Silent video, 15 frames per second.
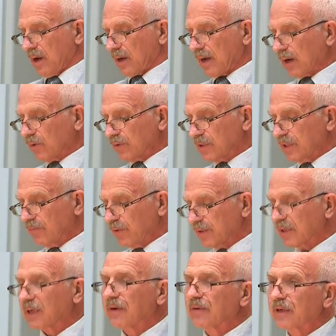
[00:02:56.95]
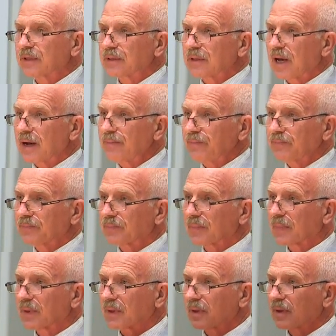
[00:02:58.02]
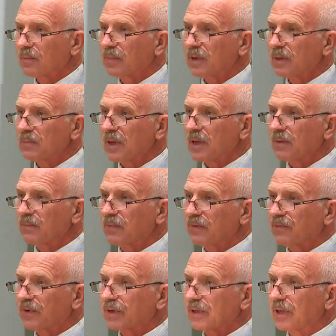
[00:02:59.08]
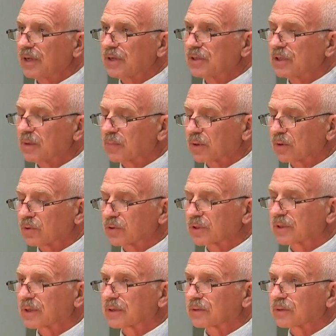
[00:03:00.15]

Как он сегодня говорит нам, мы имеем вернейшее пророческое